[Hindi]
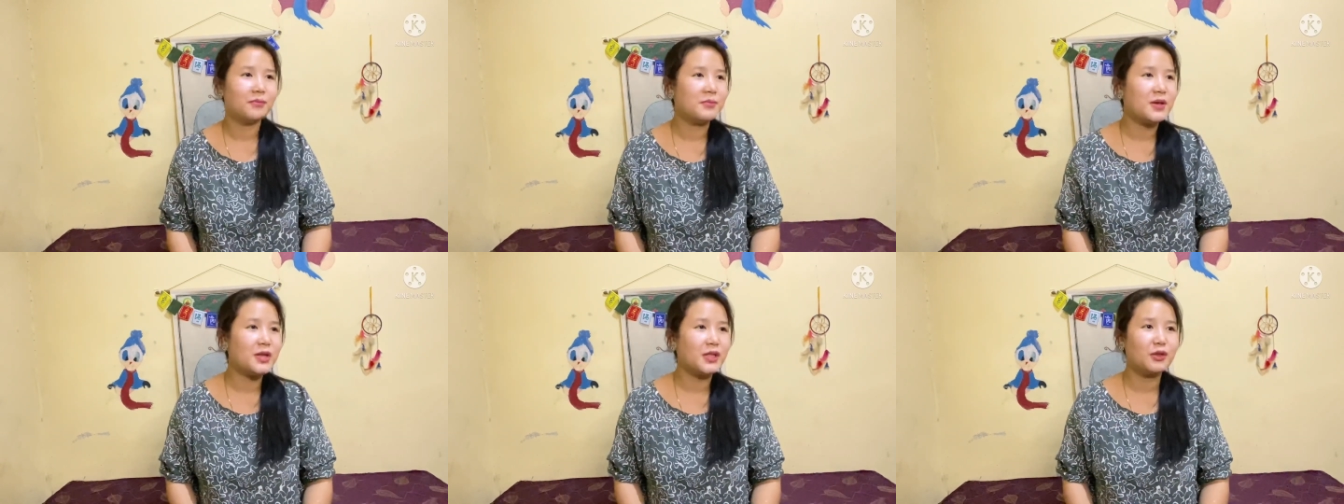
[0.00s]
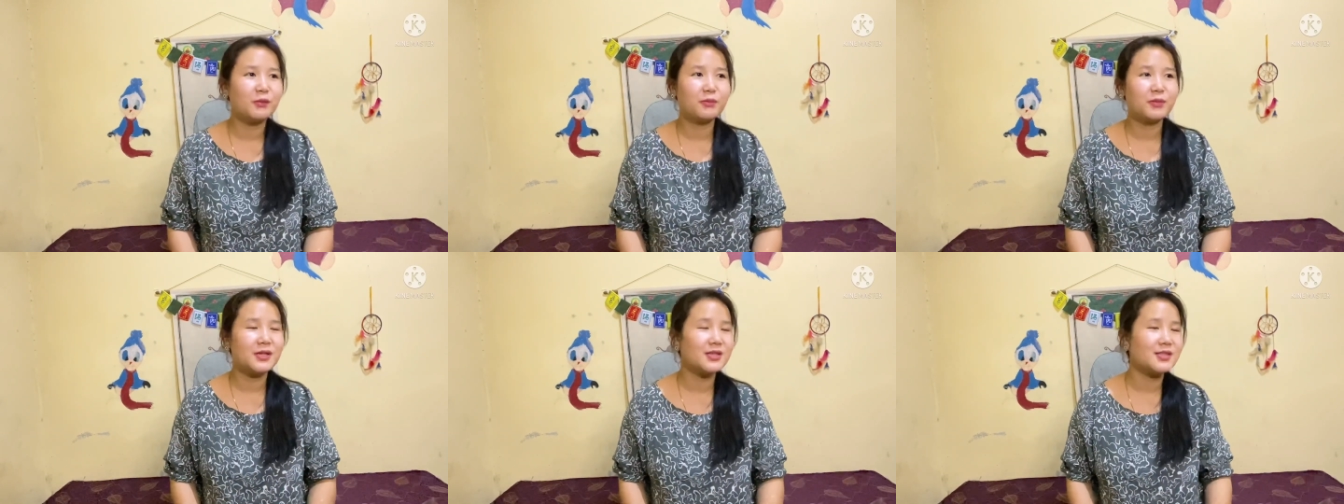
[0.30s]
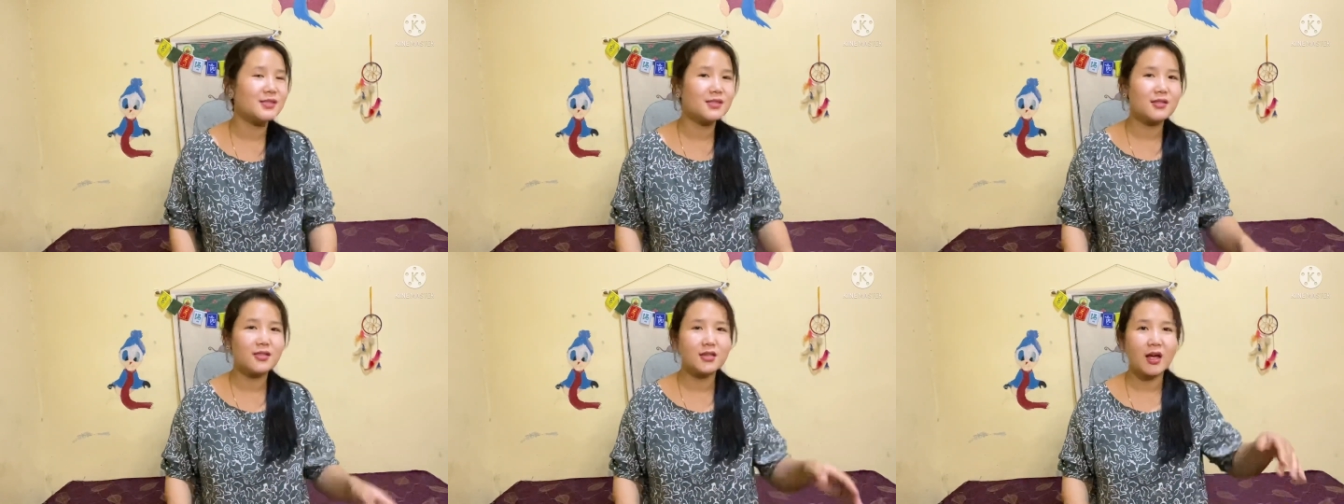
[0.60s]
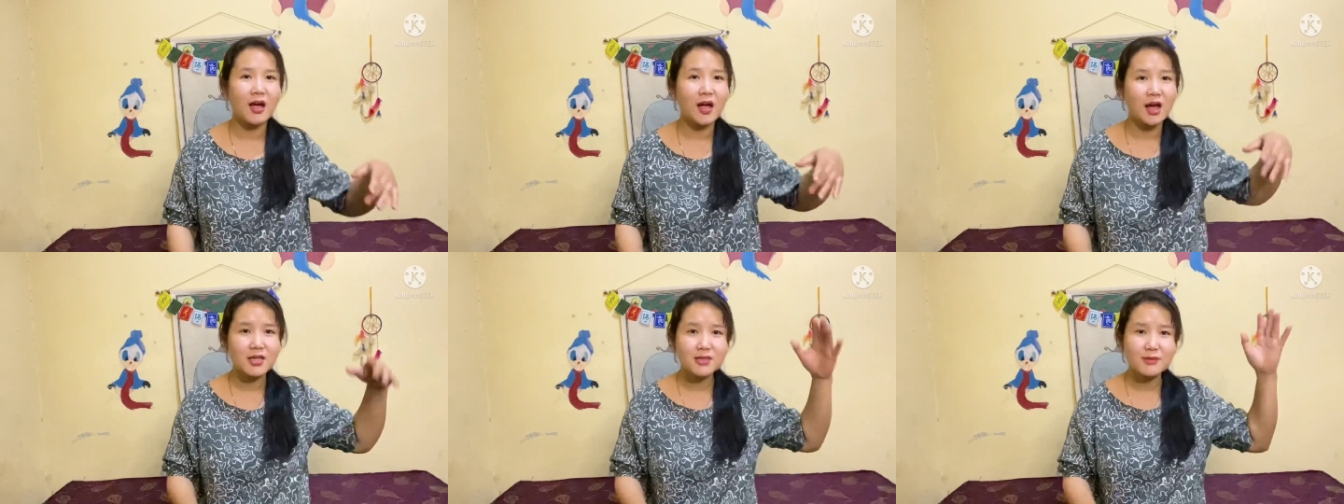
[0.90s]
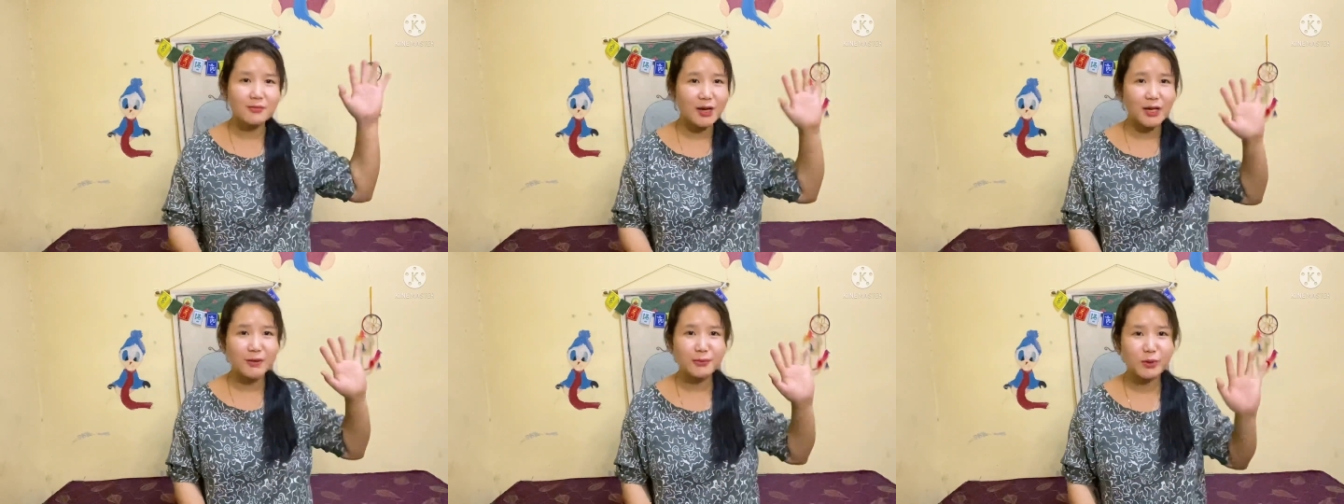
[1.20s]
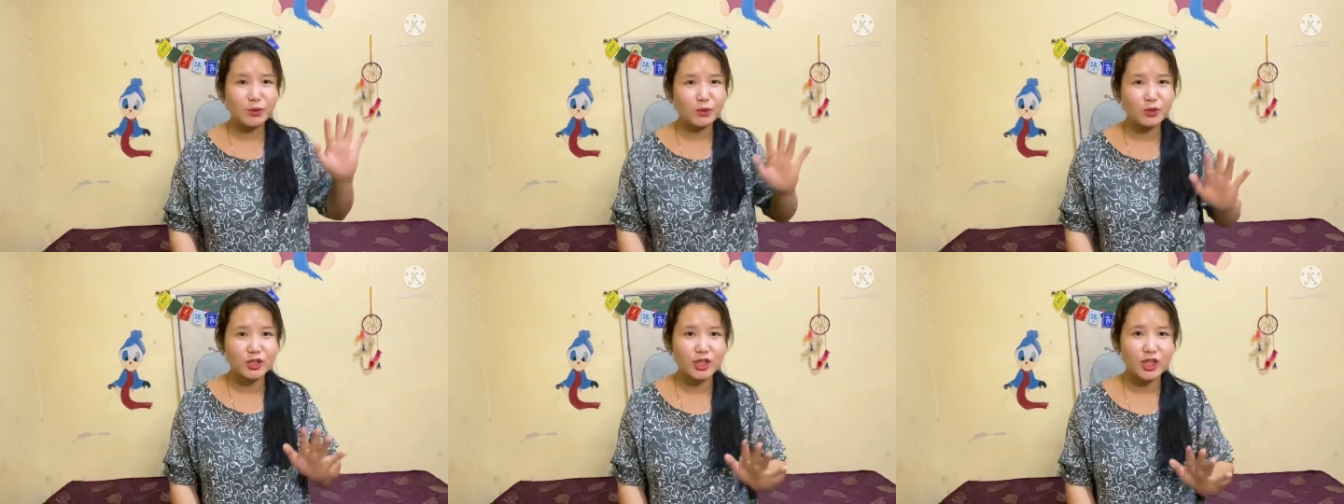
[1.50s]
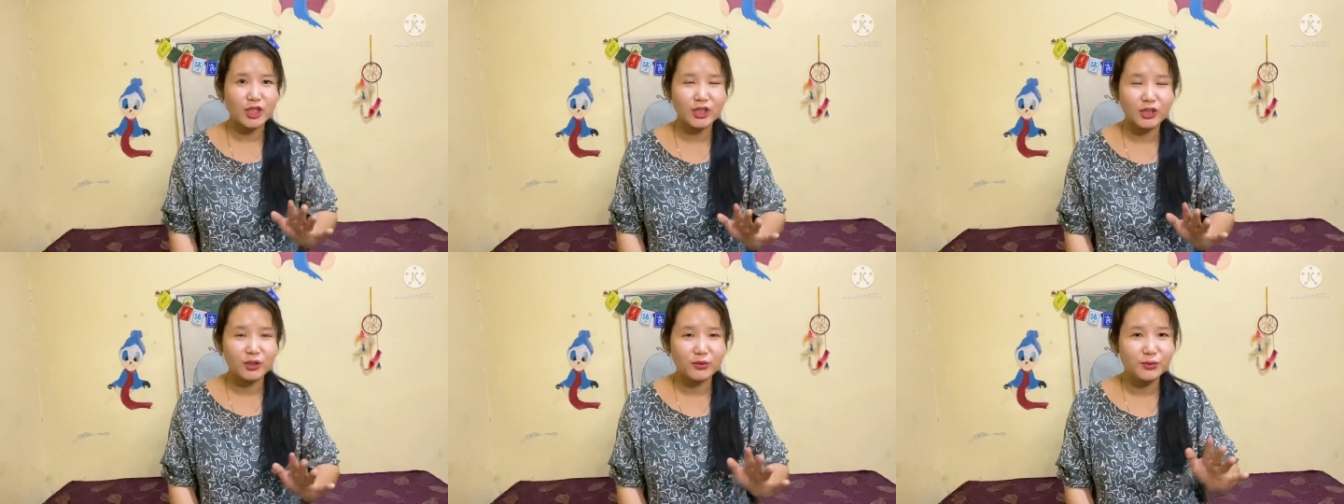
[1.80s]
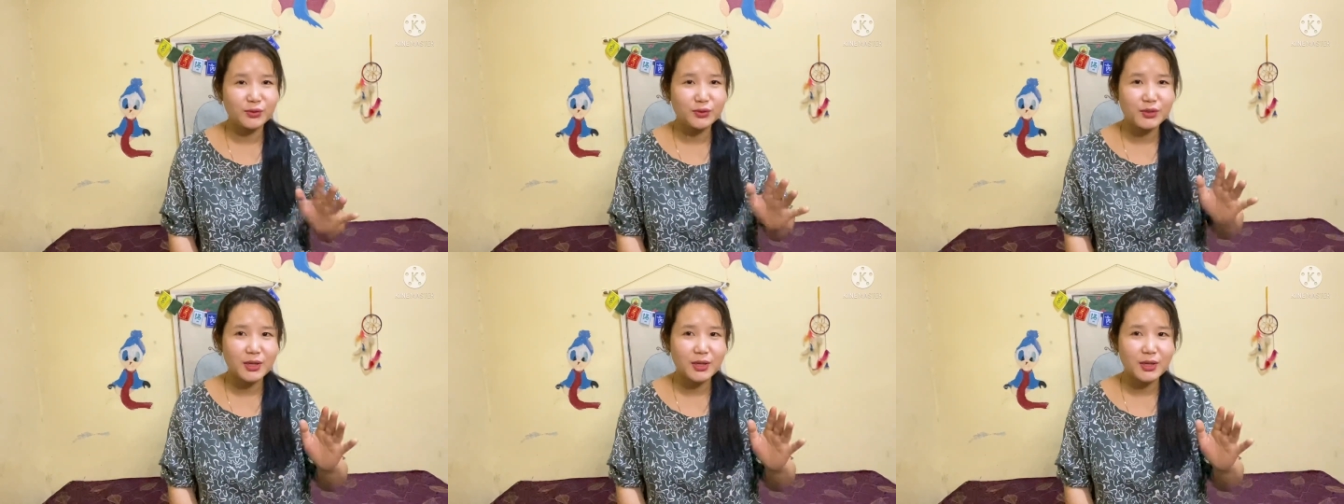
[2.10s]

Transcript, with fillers: मैं तो बस आसमान में उड़ जाती हूँ